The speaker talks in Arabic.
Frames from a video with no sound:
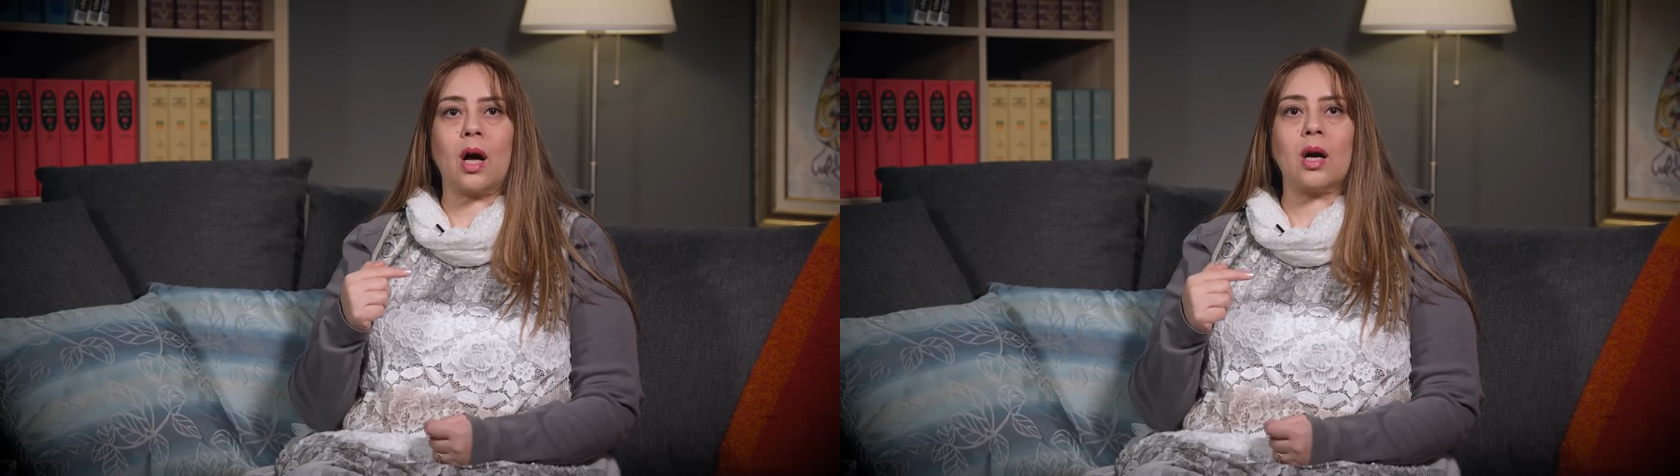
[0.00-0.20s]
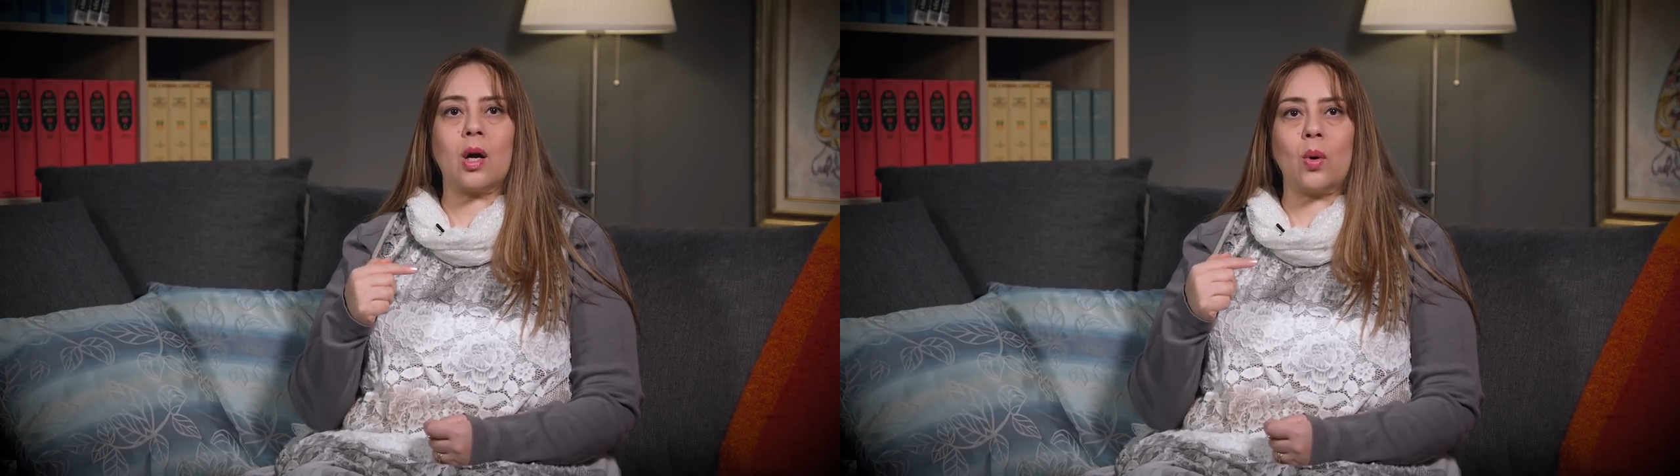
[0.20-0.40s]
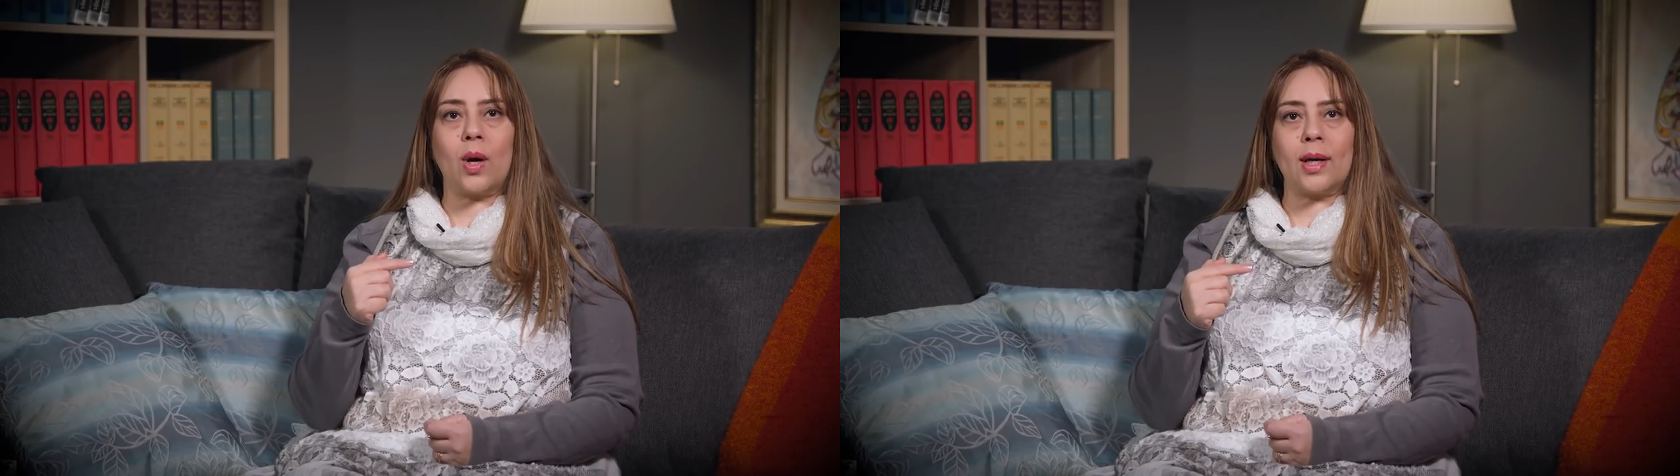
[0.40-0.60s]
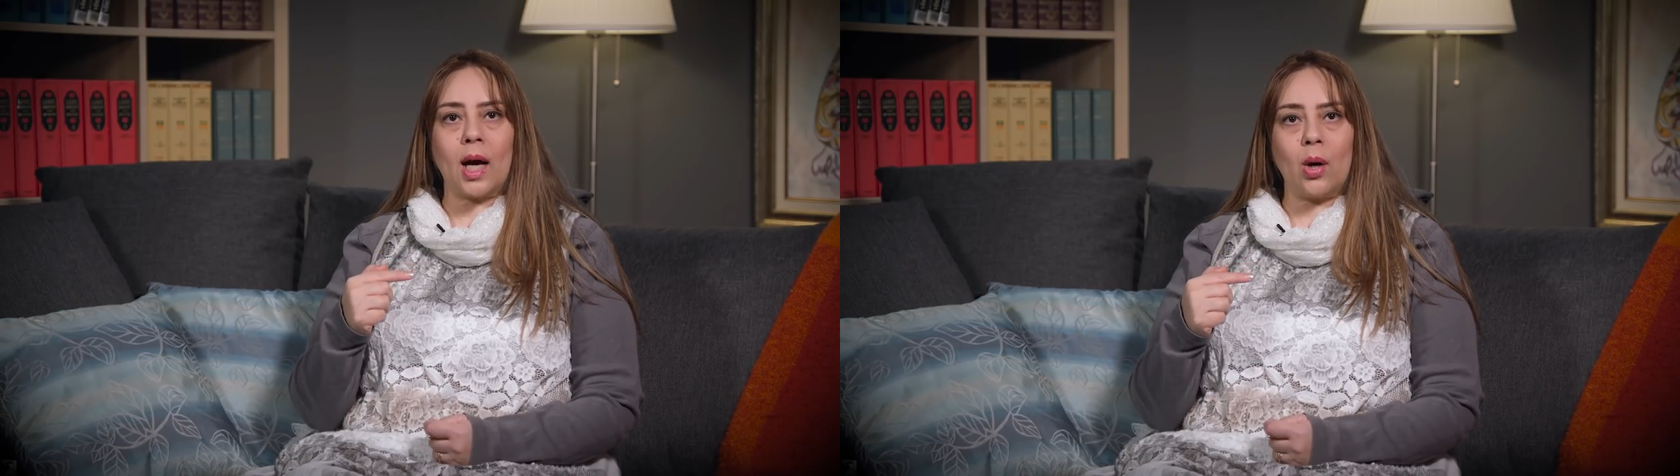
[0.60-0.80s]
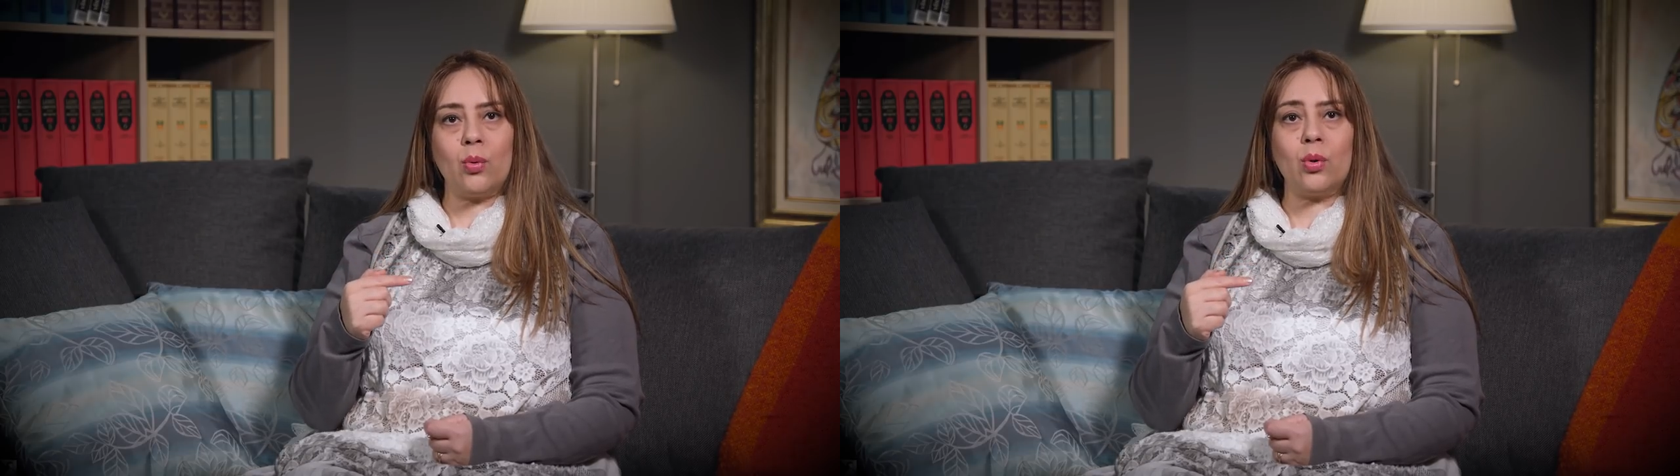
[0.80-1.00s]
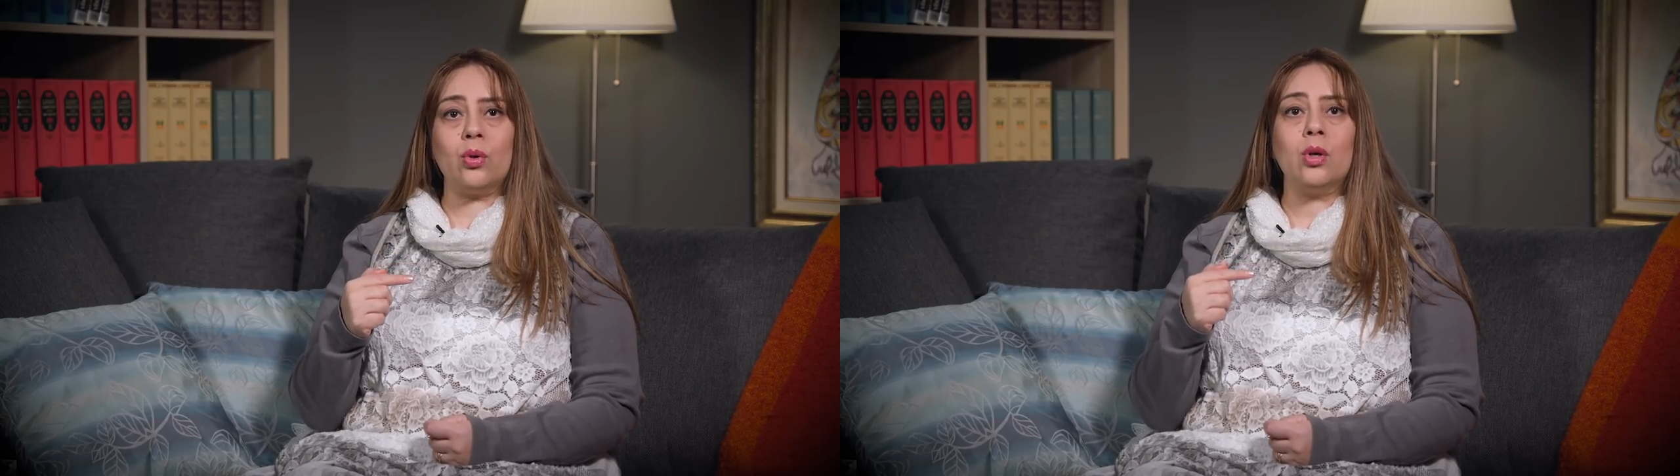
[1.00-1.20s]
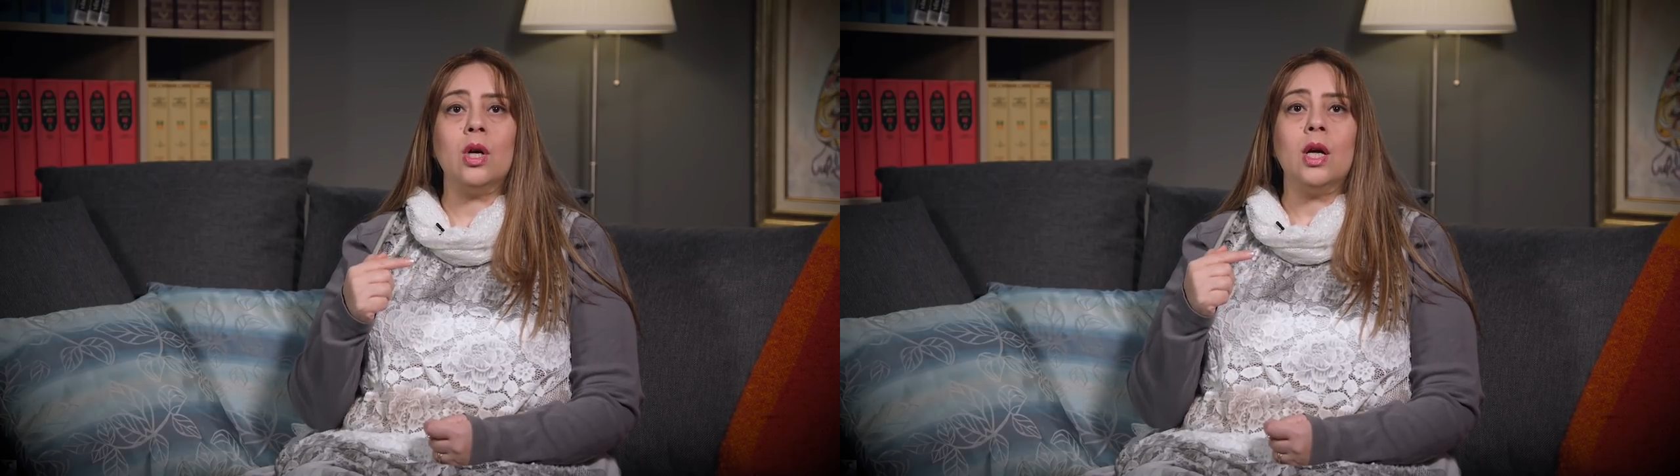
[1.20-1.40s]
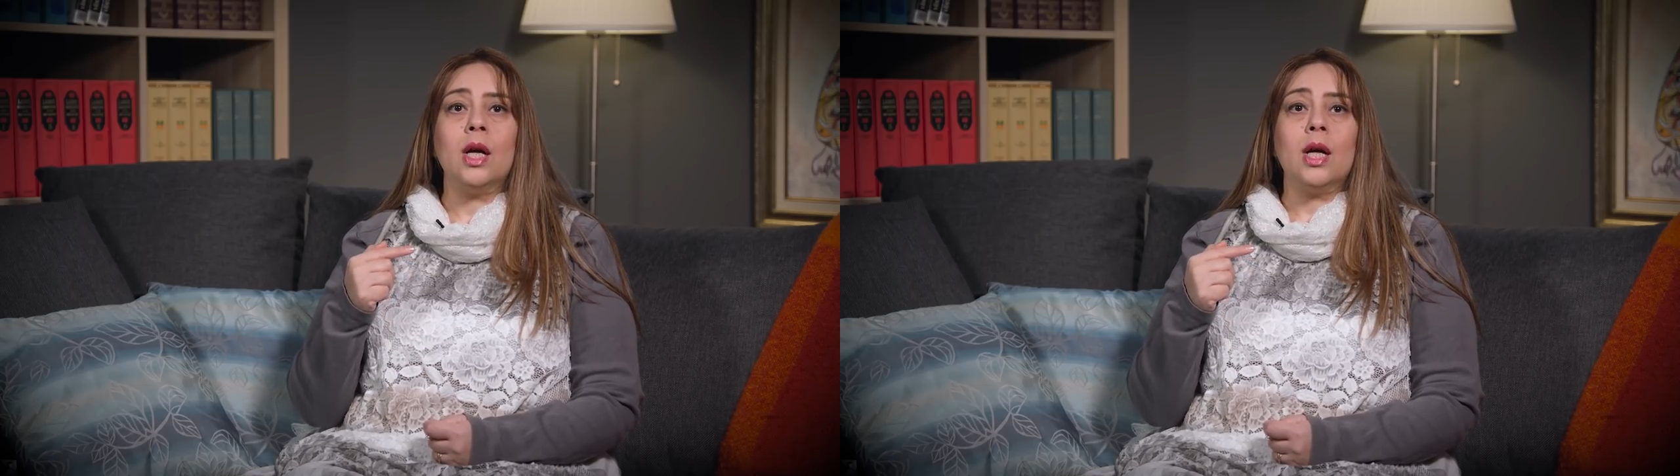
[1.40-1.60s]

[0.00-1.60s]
عرق ونحوه